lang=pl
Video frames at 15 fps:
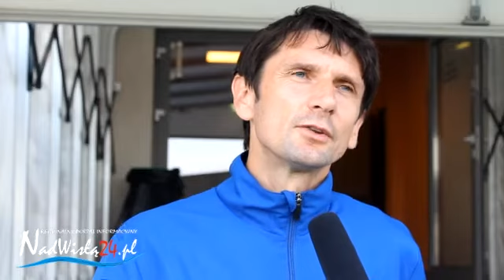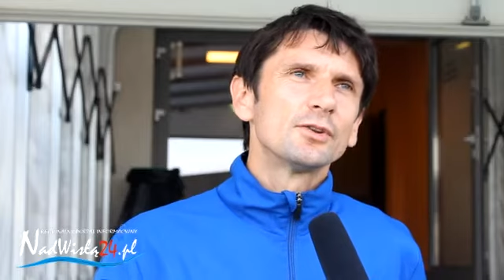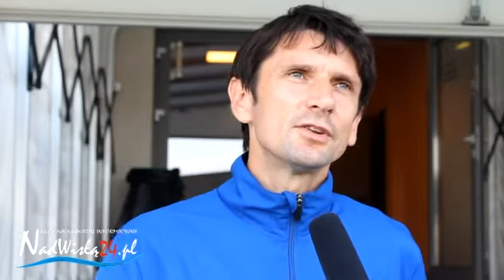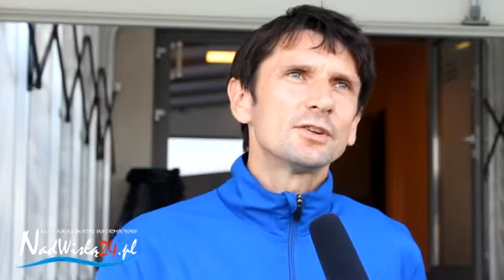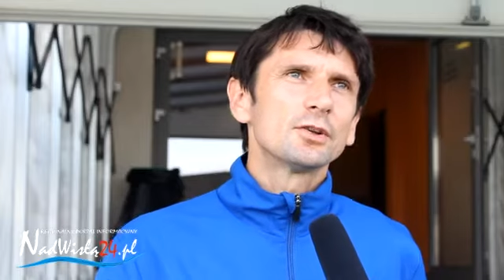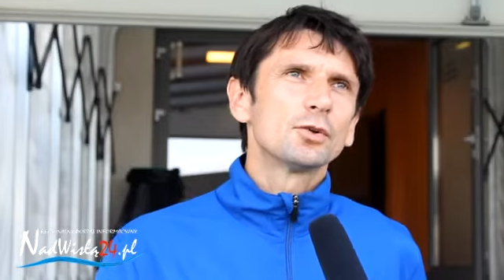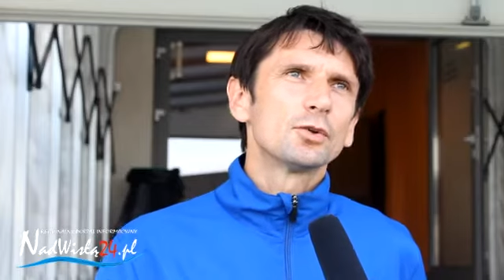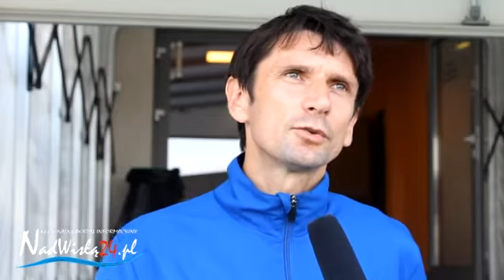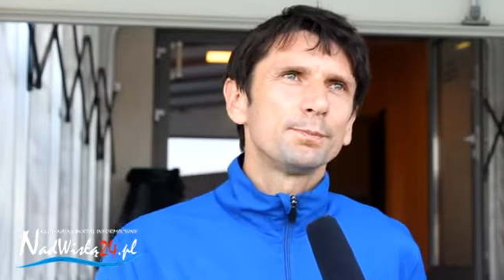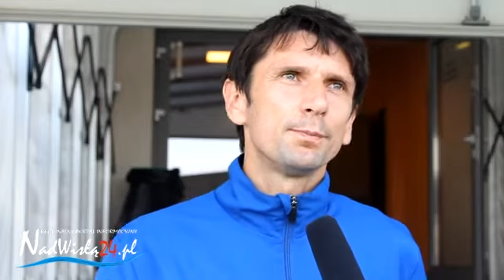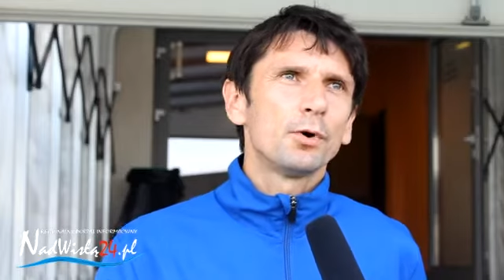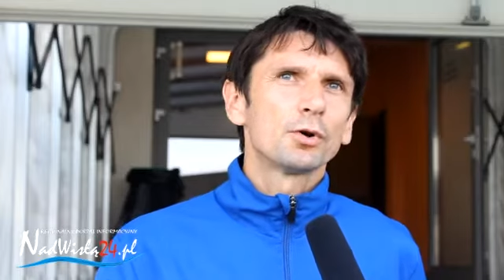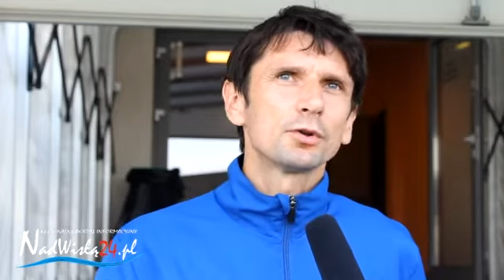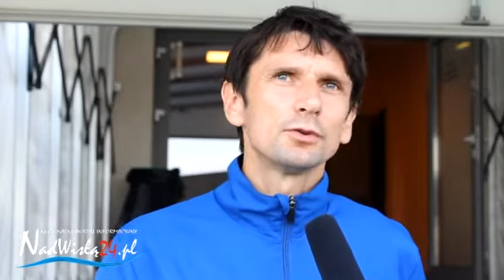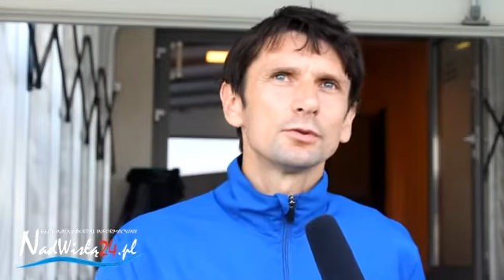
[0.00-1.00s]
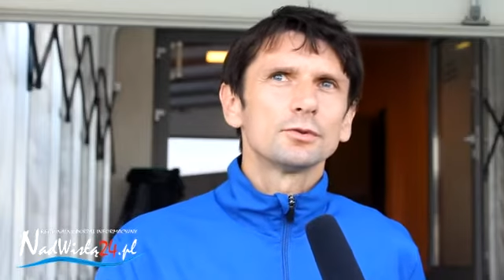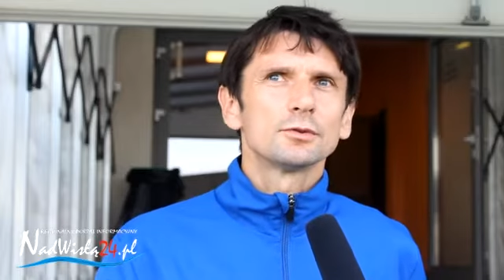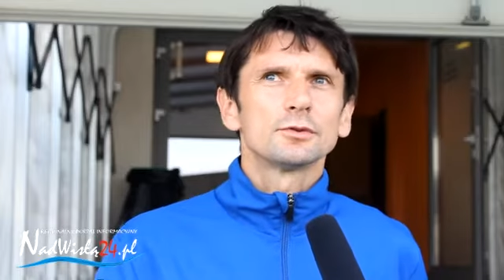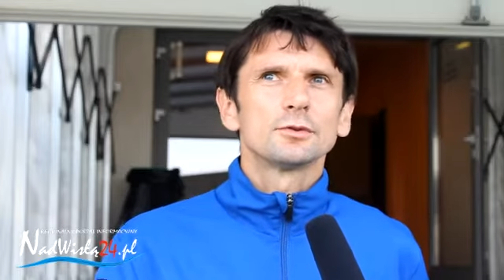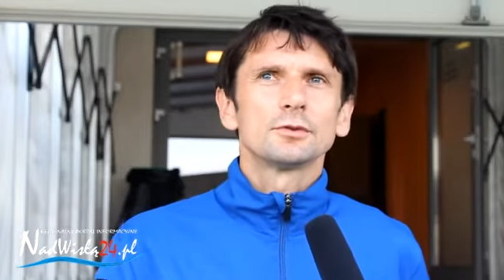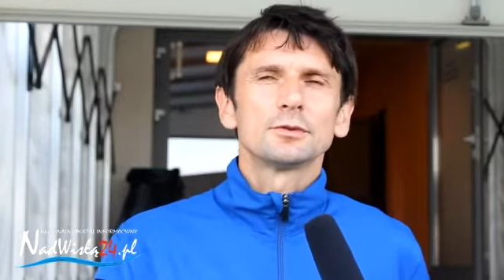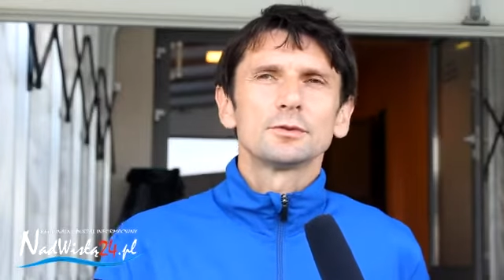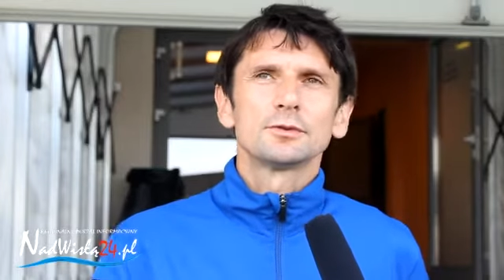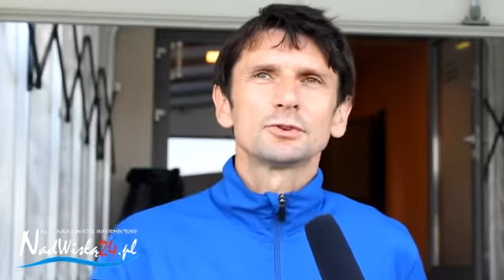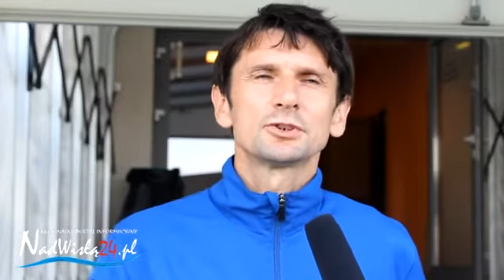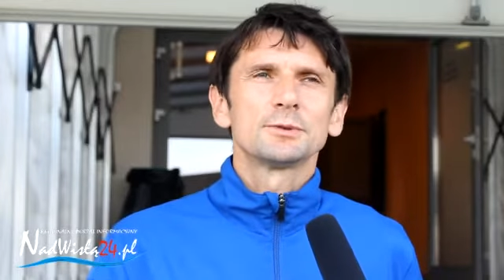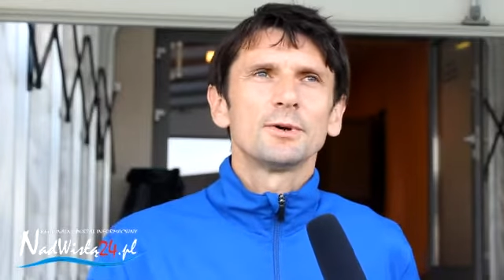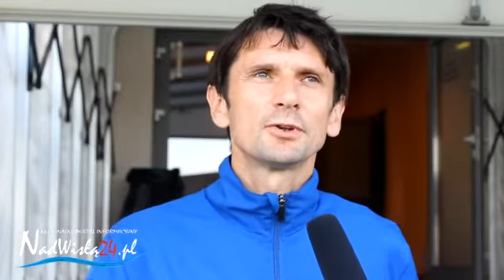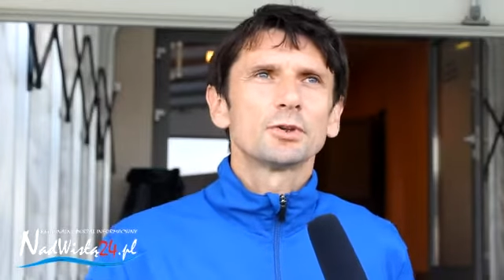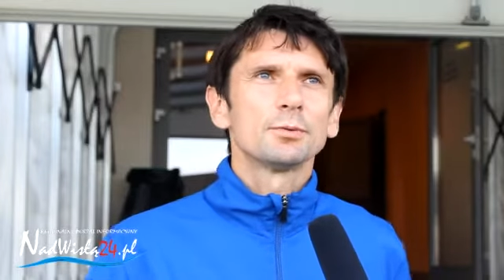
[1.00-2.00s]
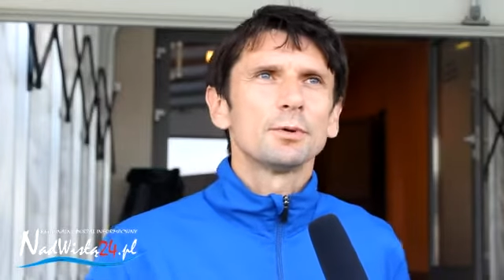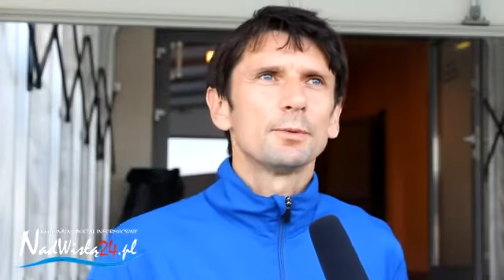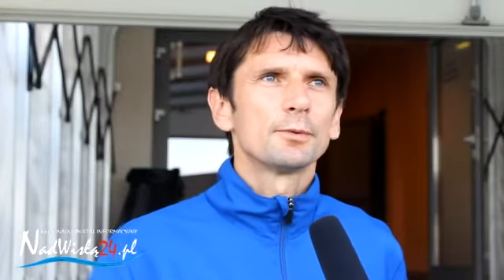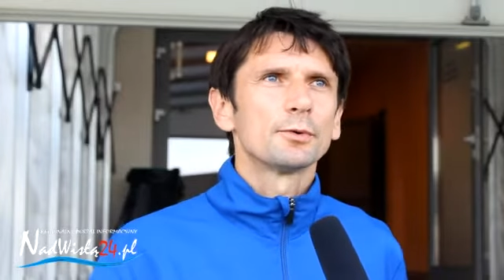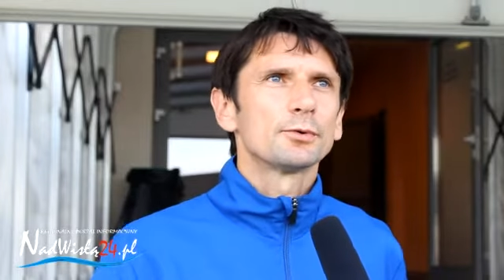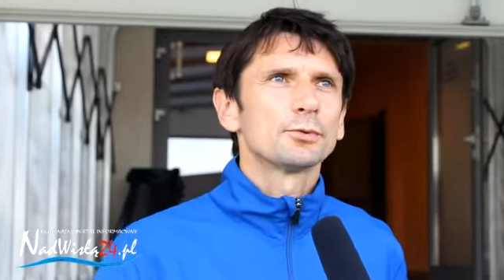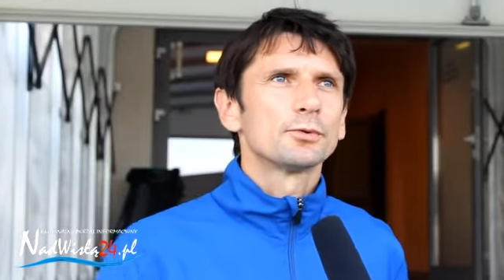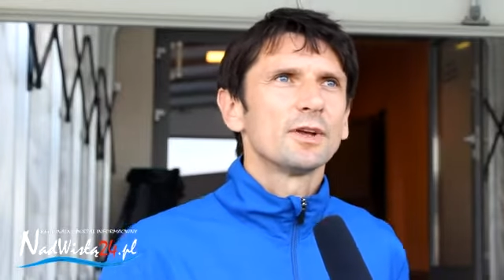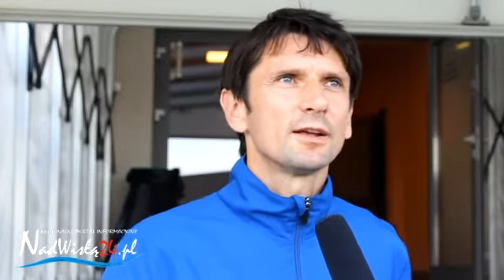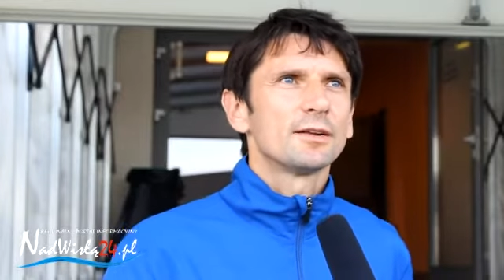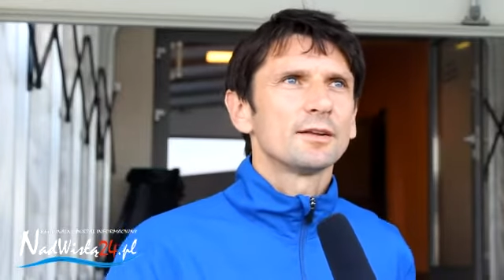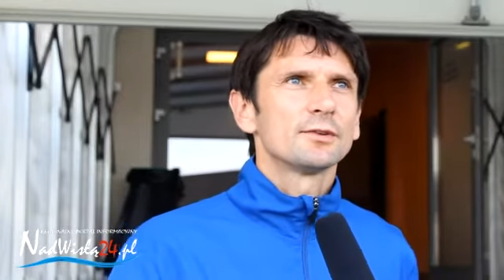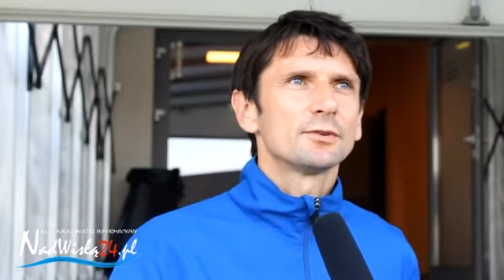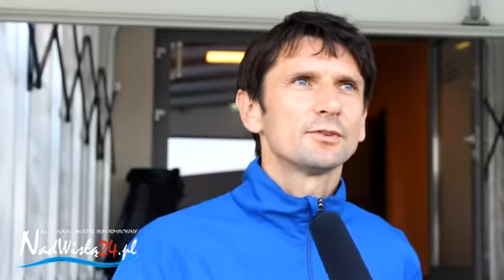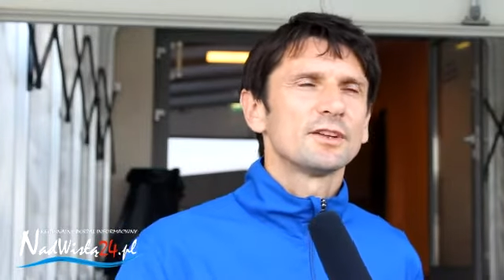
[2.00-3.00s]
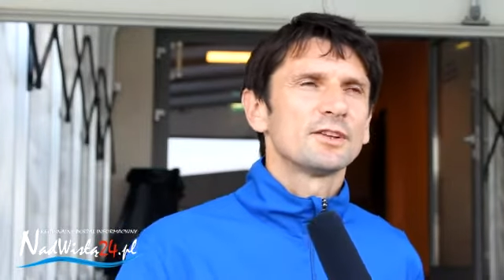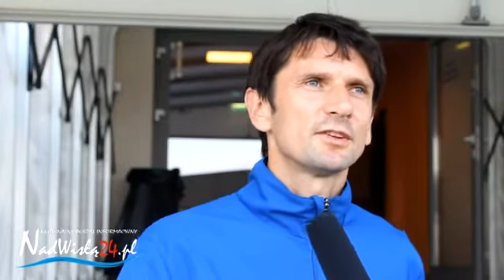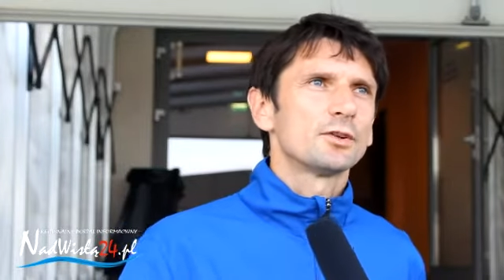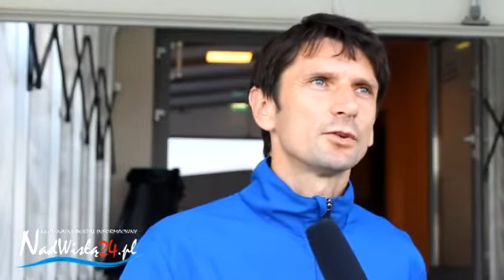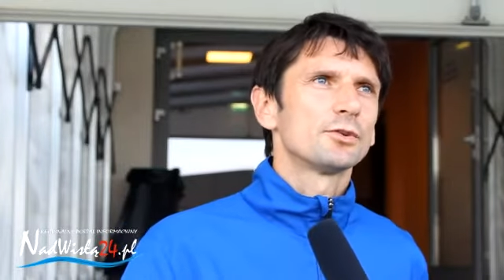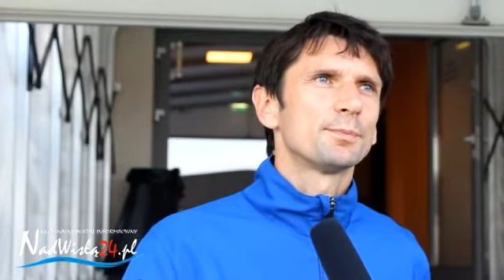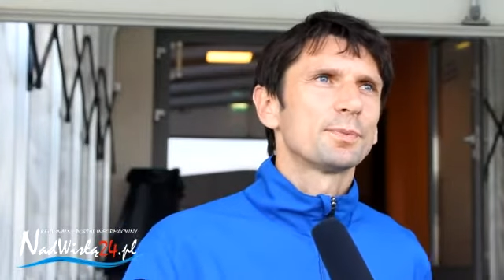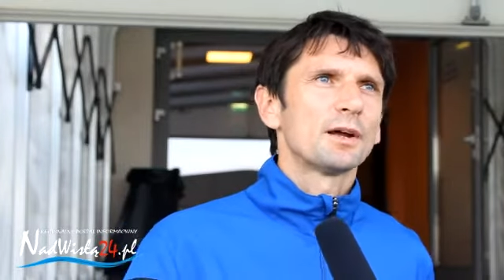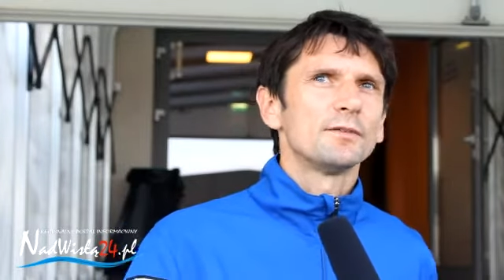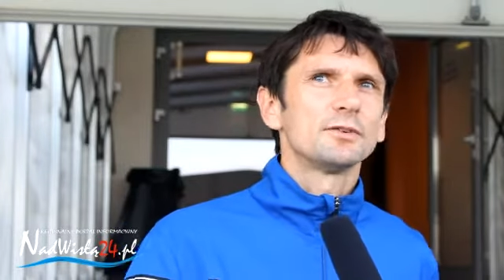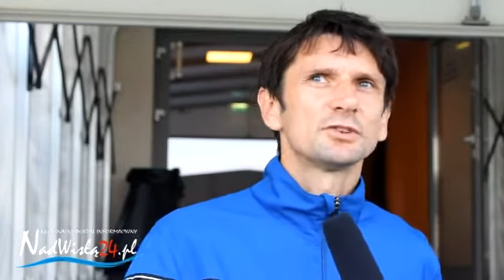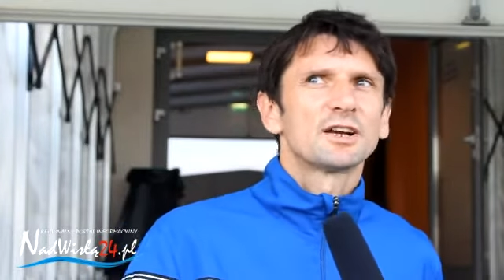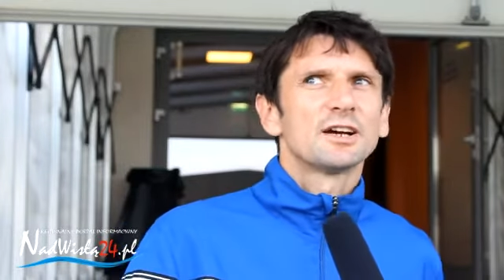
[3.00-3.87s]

to jest tylko sport, no, to, to trzeba sobie po prostu jasno zdać z tego sprawę,